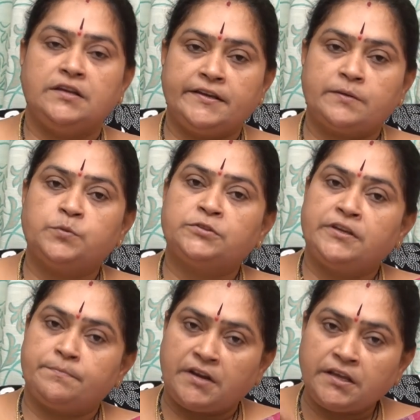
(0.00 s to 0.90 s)
లేకపోతే
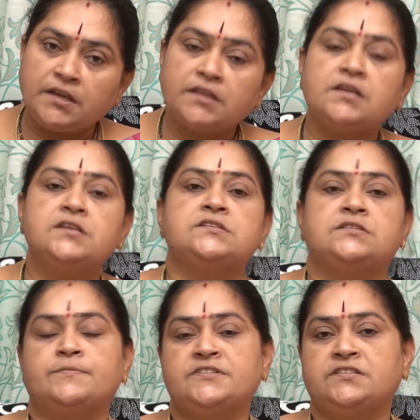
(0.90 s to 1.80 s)
మనకి ఏదైనా
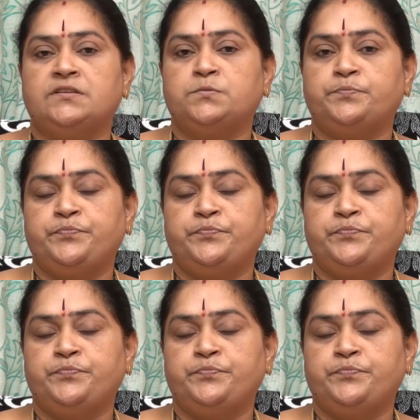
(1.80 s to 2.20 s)
సమస్యలు